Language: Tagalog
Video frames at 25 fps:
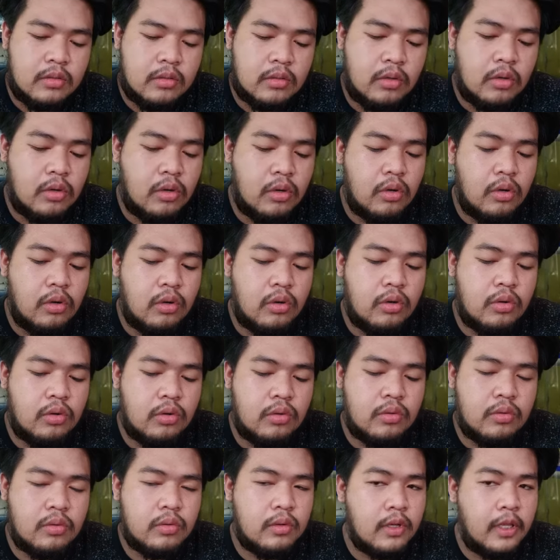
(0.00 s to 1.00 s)
so
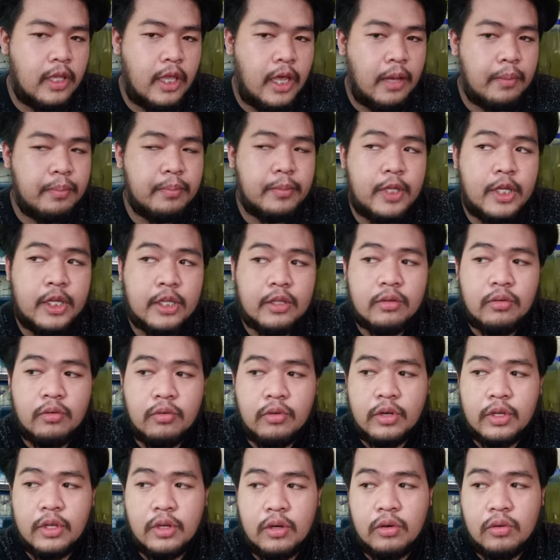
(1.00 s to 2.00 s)
i-update
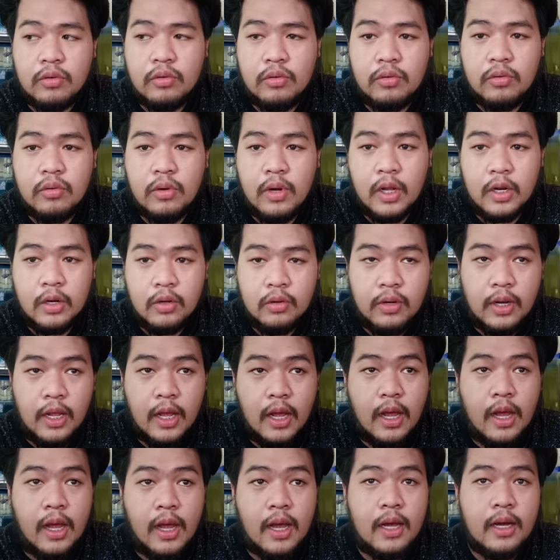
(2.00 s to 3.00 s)
ko kayo kung ano
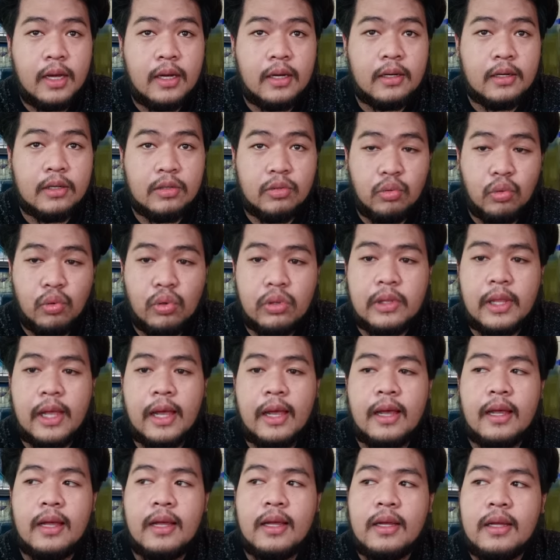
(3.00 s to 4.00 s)
na ang
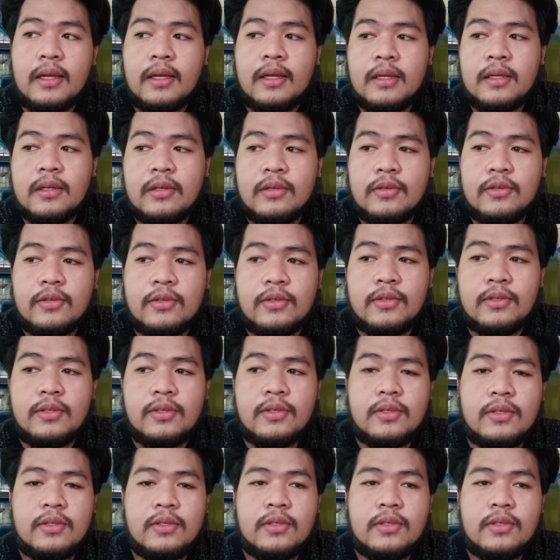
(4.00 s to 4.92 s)
resulta ng